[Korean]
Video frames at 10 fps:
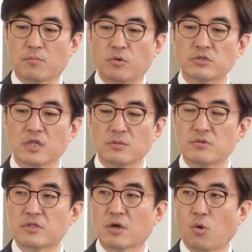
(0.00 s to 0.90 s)
예. 본인의
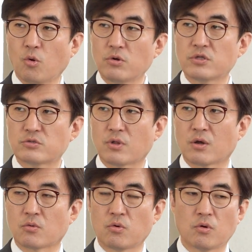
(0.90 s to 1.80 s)
이미지하고 어울리지도
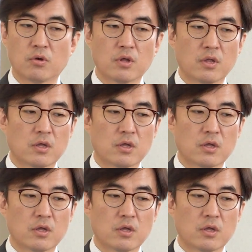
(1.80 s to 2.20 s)
않고